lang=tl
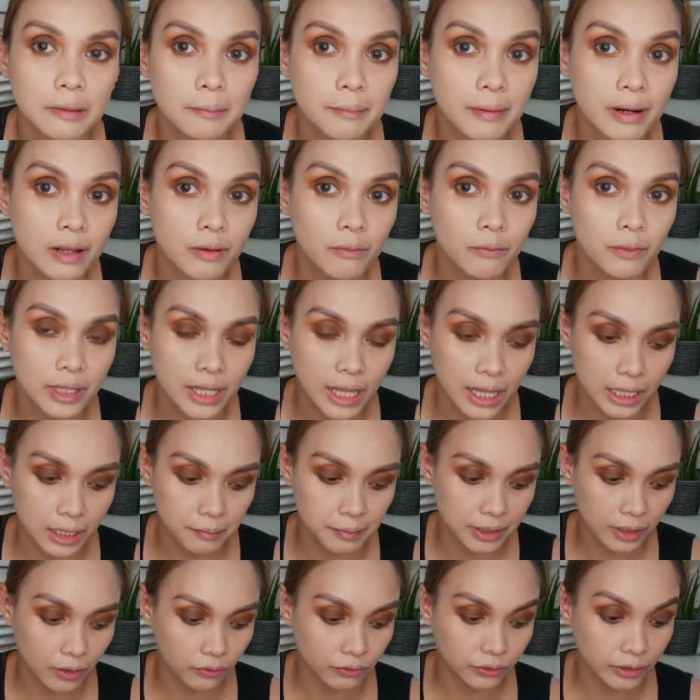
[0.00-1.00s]
parang wala
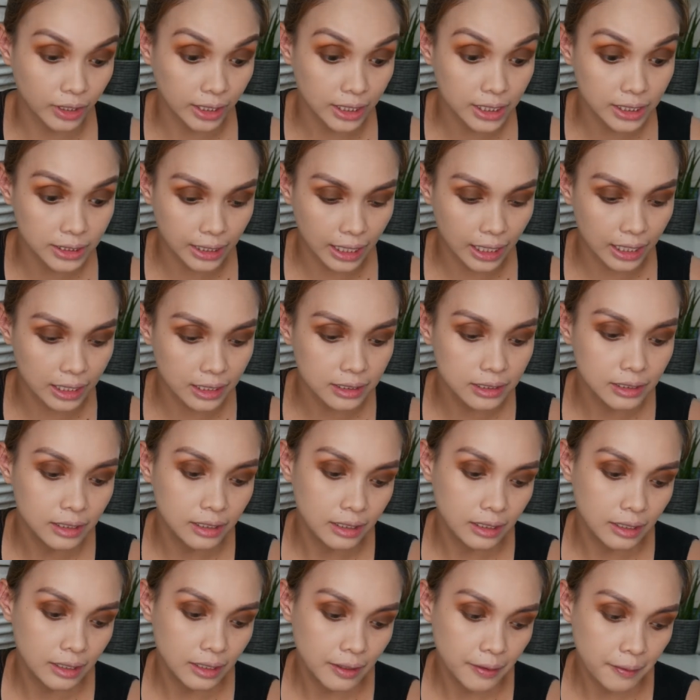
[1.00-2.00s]
naman akong nakita.
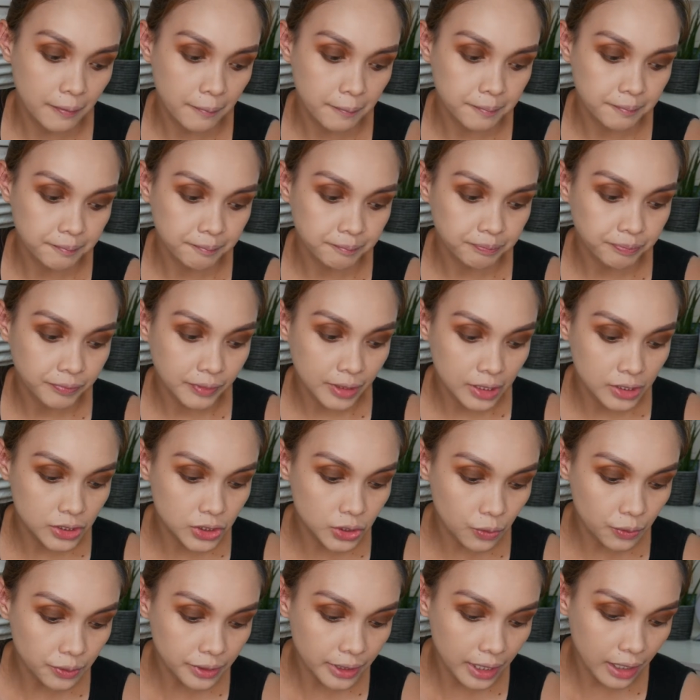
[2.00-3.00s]

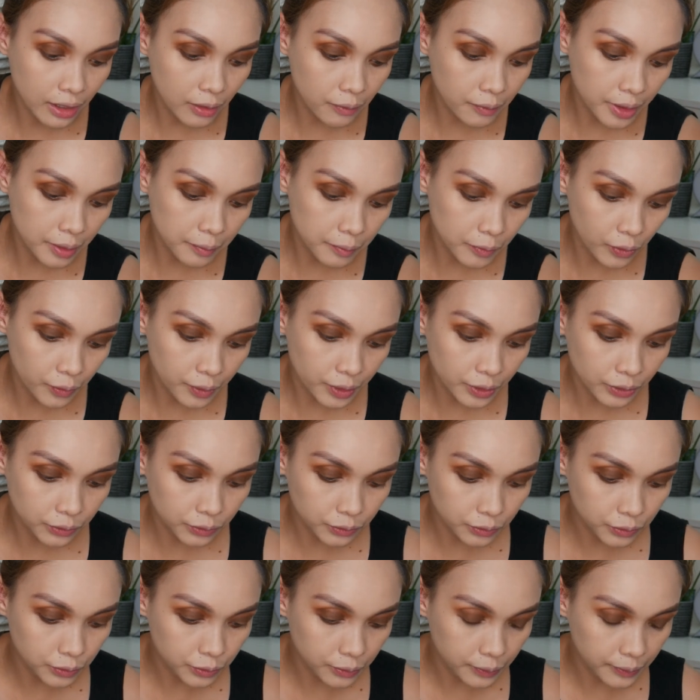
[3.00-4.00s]
So now, what I'm going
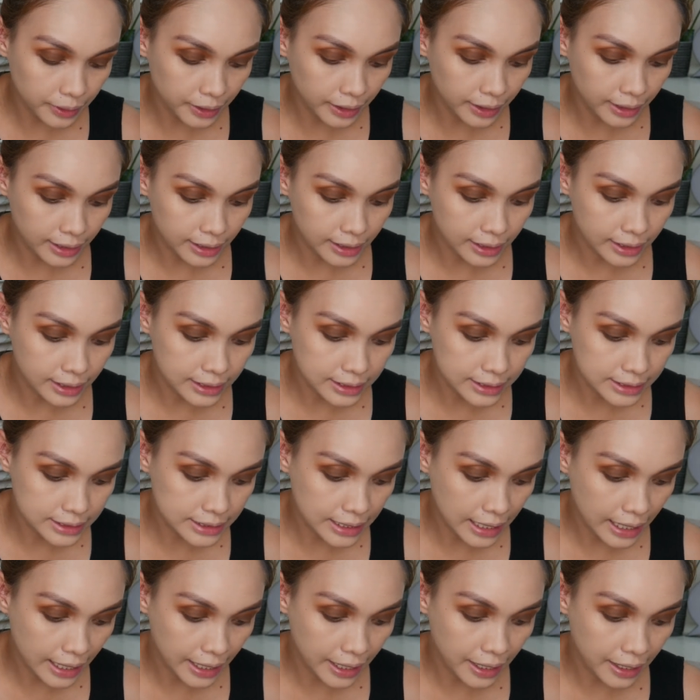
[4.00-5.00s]
to do
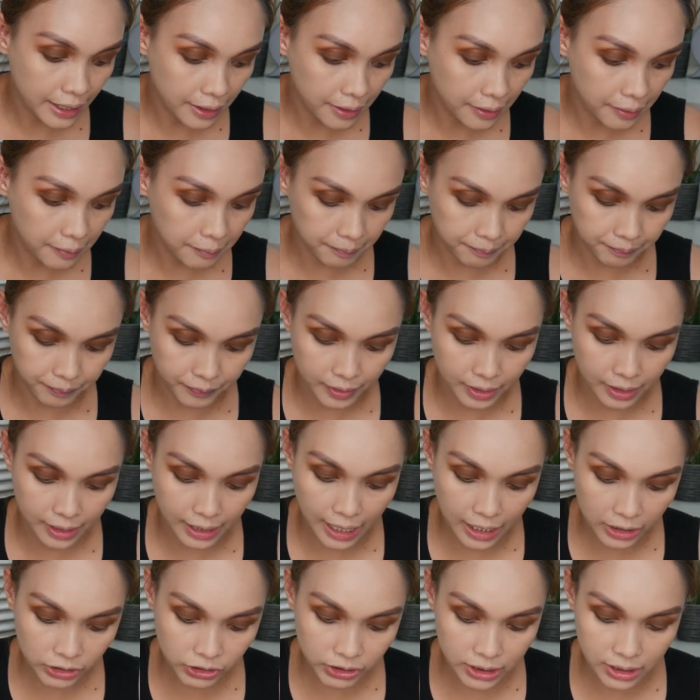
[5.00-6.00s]
is, I'm
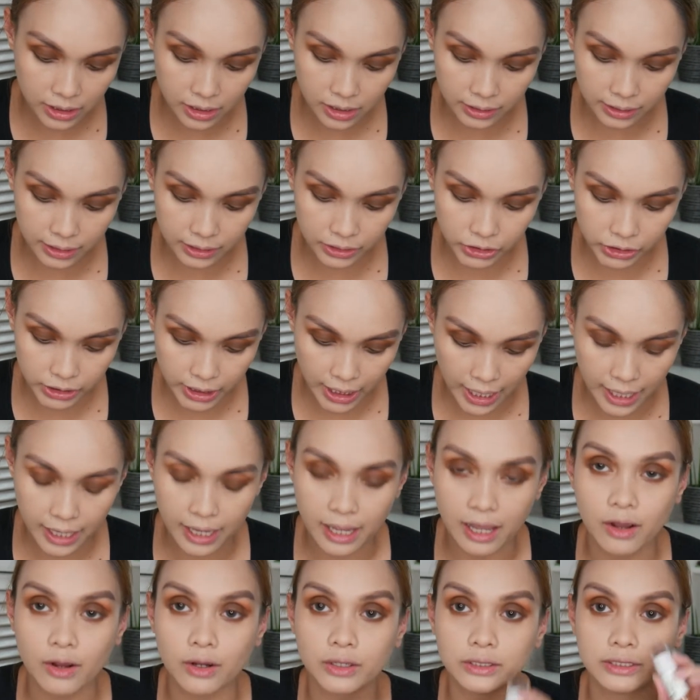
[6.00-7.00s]
actually gonna try
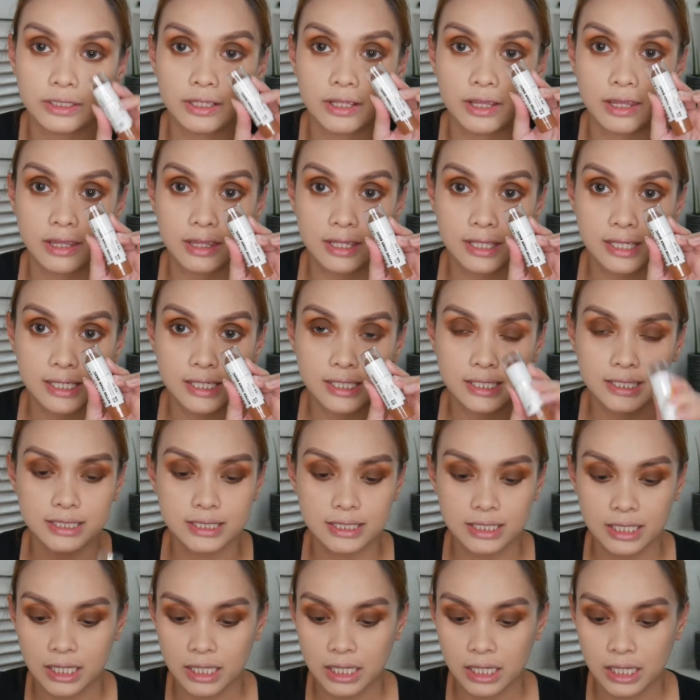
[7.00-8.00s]
out this